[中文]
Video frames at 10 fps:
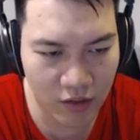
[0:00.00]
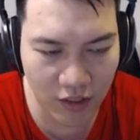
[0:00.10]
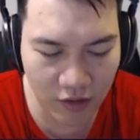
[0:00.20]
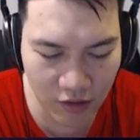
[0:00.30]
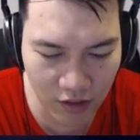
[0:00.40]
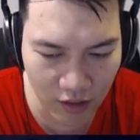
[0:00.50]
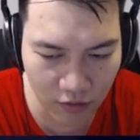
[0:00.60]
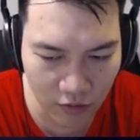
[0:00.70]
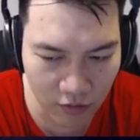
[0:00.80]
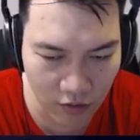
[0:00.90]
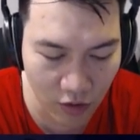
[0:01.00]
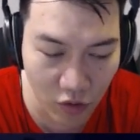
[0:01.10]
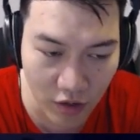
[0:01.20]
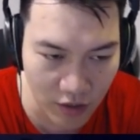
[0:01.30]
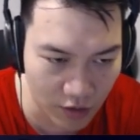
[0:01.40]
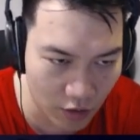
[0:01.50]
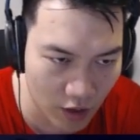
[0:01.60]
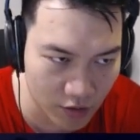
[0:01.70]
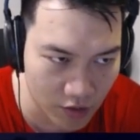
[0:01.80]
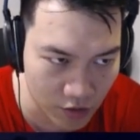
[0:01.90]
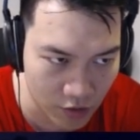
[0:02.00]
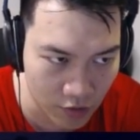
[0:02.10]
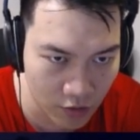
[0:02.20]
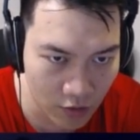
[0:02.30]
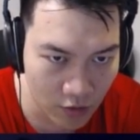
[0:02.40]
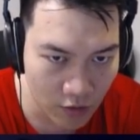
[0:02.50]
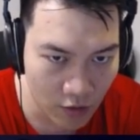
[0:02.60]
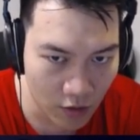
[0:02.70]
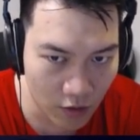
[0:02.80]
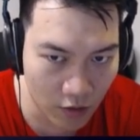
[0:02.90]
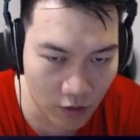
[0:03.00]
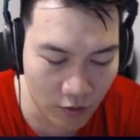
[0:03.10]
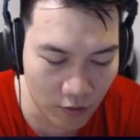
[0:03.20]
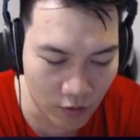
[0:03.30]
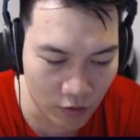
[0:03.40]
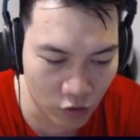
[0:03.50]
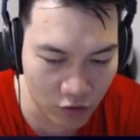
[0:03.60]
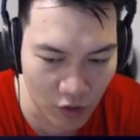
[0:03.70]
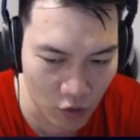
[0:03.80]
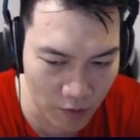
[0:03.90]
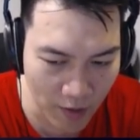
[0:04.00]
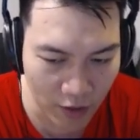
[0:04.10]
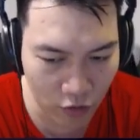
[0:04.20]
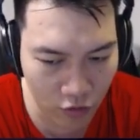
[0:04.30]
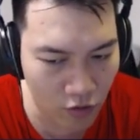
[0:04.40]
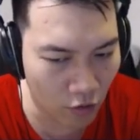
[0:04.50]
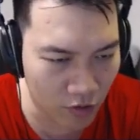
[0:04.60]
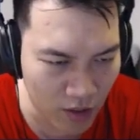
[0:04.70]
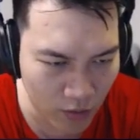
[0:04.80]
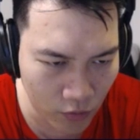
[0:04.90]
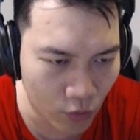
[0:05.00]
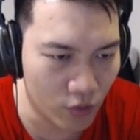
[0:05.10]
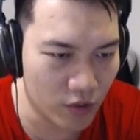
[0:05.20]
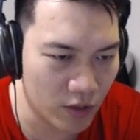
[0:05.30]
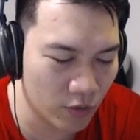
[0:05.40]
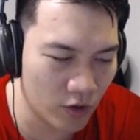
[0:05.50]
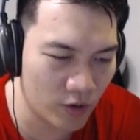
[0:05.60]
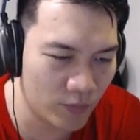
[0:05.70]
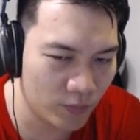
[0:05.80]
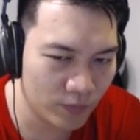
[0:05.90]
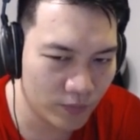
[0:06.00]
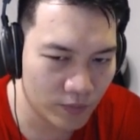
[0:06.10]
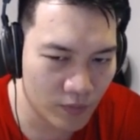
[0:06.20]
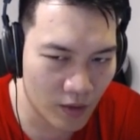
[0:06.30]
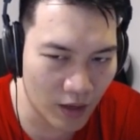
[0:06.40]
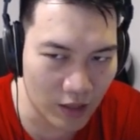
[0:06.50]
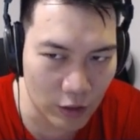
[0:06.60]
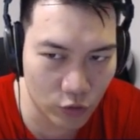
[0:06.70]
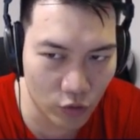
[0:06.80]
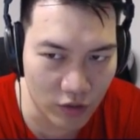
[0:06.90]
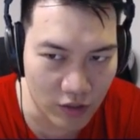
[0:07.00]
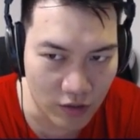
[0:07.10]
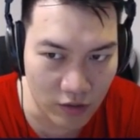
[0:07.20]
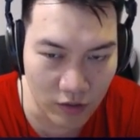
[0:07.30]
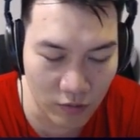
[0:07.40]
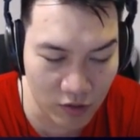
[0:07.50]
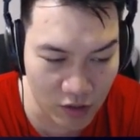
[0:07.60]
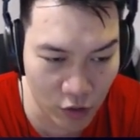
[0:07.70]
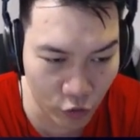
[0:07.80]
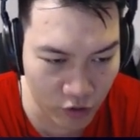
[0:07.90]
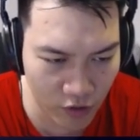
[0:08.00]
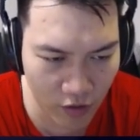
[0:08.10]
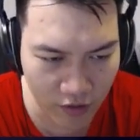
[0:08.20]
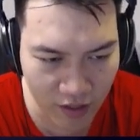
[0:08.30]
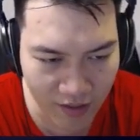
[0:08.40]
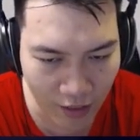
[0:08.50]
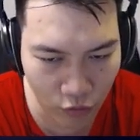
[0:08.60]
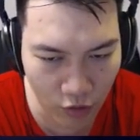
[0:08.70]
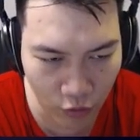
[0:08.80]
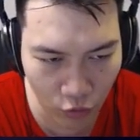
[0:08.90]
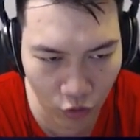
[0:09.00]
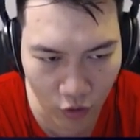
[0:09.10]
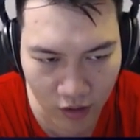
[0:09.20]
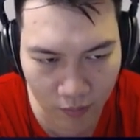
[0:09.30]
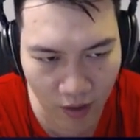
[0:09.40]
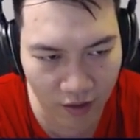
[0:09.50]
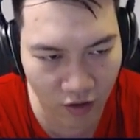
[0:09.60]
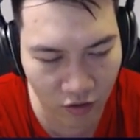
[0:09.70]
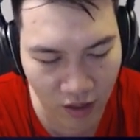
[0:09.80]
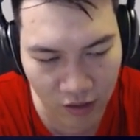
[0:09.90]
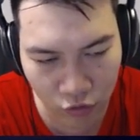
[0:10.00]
像之前的回音的话，其实通常回音牌都有一点弱，因为它等于说，你10颗水晶的话，你可以打出很多回音牌，然后可以